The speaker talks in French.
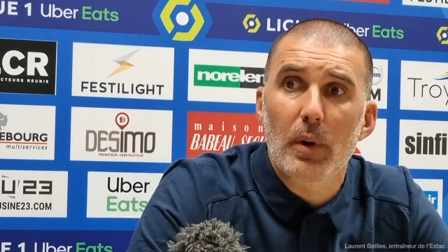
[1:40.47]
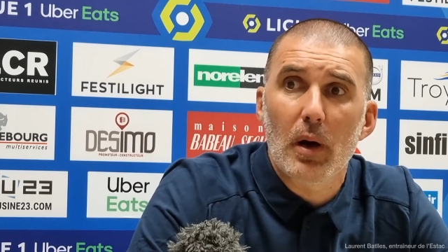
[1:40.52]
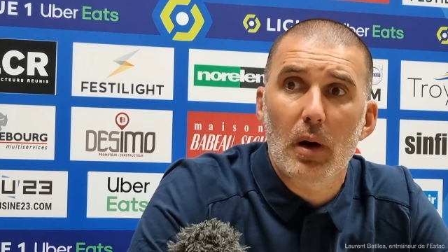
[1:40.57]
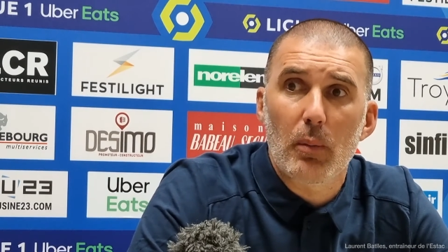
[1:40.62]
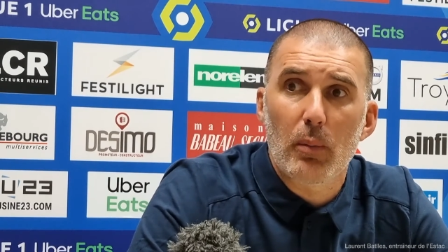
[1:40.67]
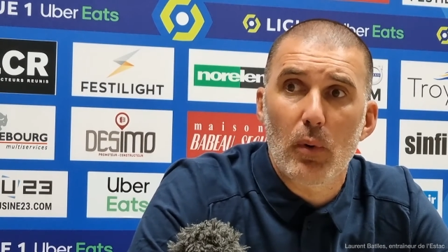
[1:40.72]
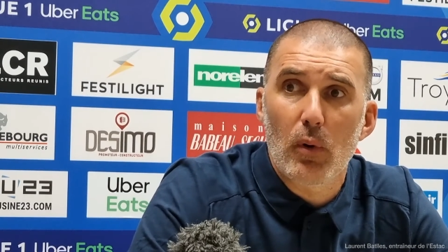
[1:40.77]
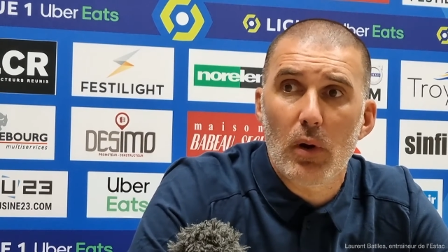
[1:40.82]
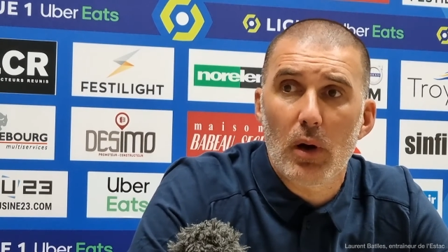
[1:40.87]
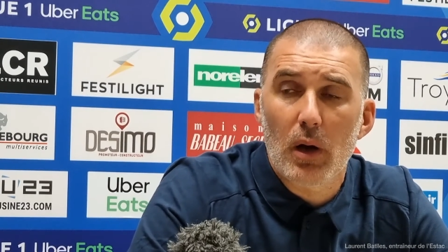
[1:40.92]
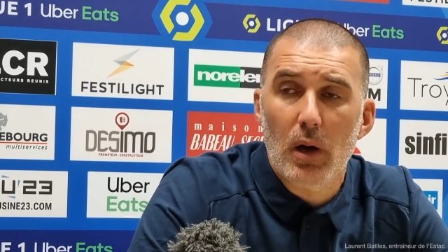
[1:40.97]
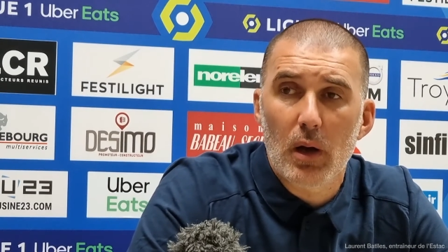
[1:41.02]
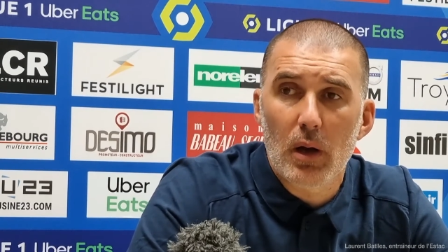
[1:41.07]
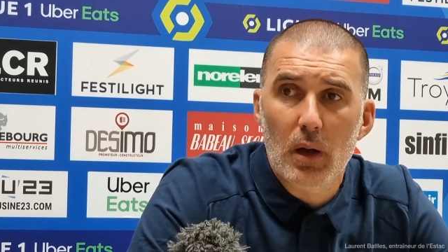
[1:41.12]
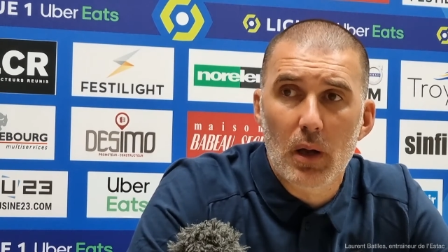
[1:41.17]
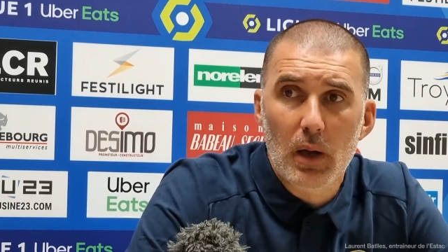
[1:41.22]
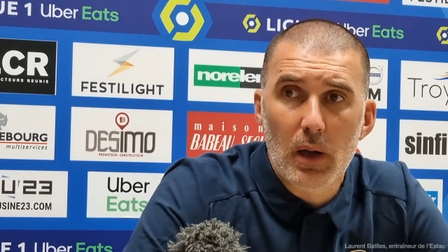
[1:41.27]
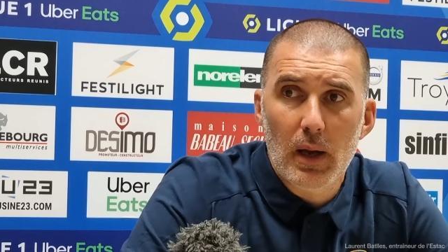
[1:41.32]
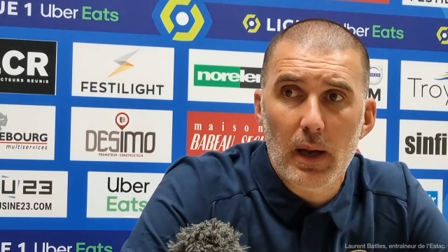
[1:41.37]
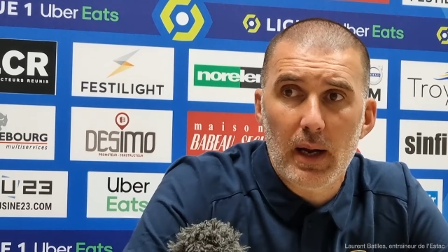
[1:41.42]
par rapport
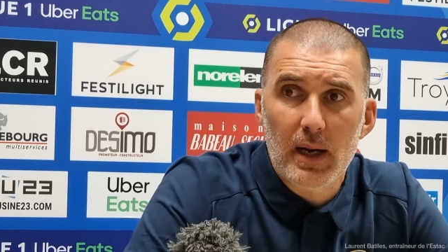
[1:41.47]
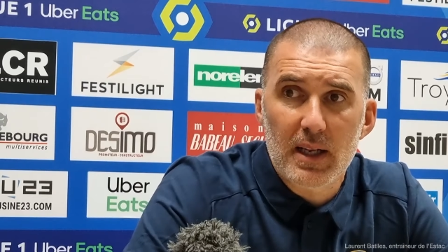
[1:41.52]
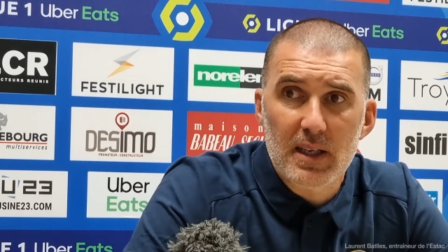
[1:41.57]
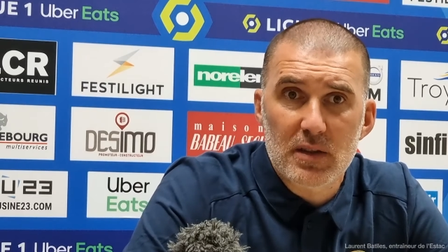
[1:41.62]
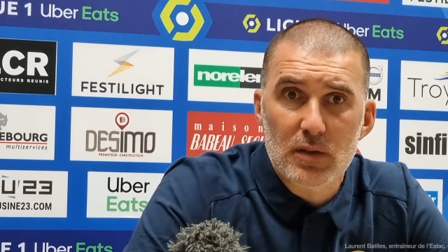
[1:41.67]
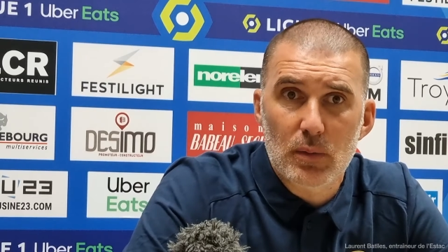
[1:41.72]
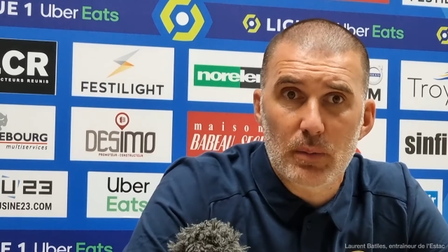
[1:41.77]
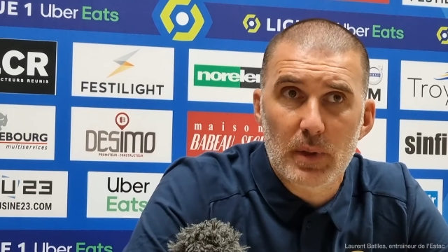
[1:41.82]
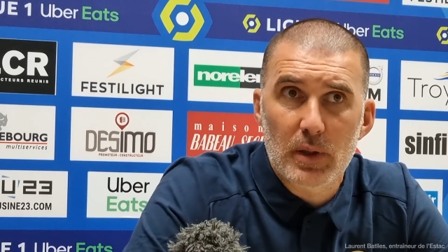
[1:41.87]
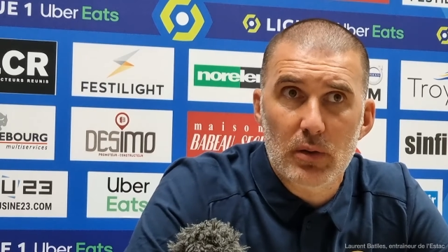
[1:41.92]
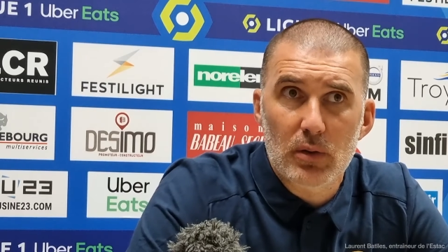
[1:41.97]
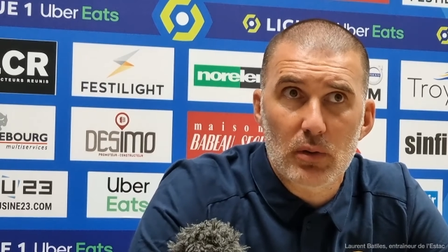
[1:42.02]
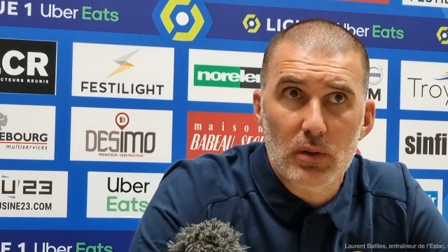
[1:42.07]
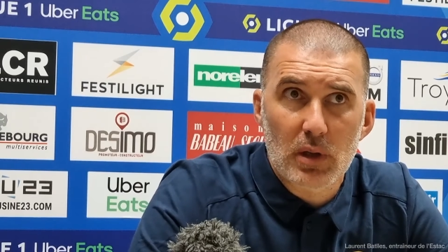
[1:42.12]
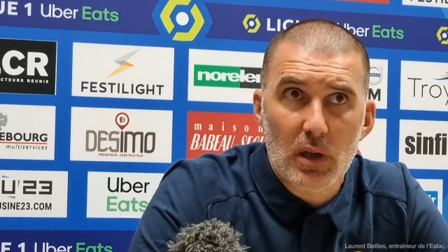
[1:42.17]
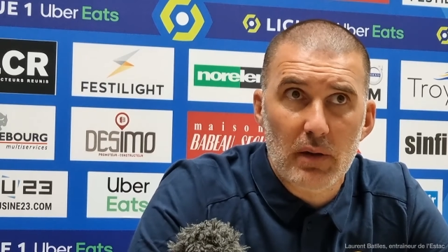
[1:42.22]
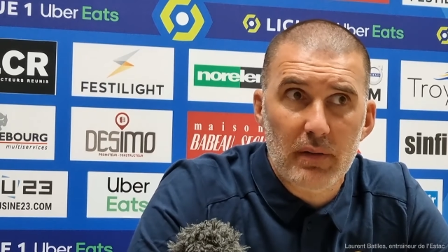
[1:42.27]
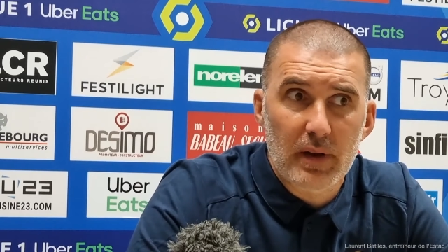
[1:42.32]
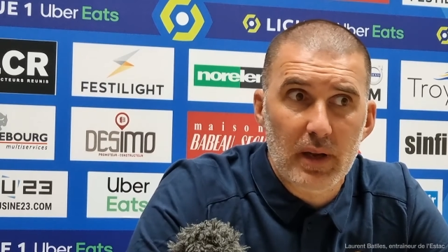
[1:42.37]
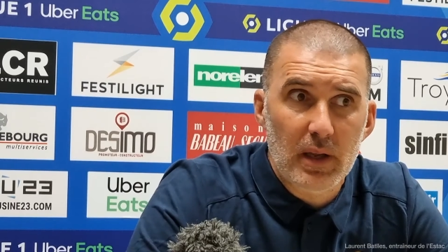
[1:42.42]
à, la semaine de
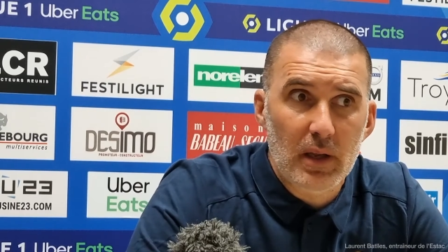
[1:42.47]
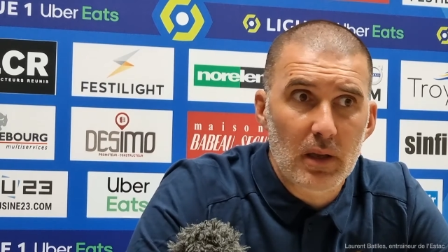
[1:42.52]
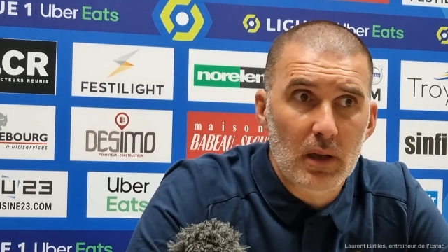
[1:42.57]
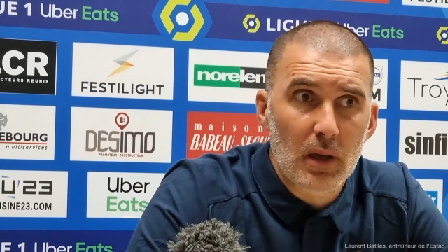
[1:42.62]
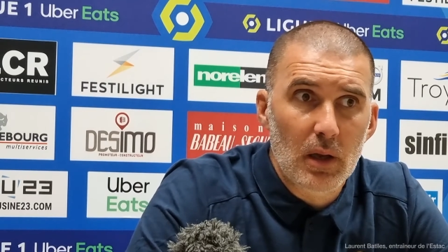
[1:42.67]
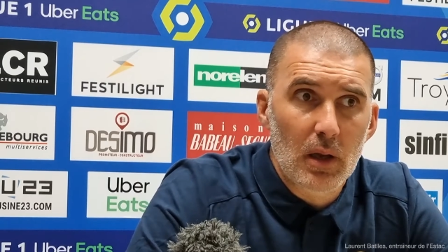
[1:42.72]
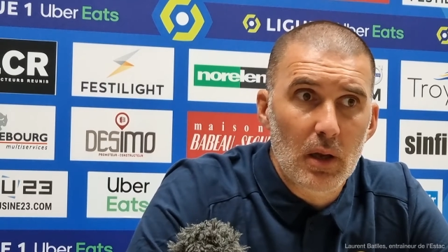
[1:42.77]
travail.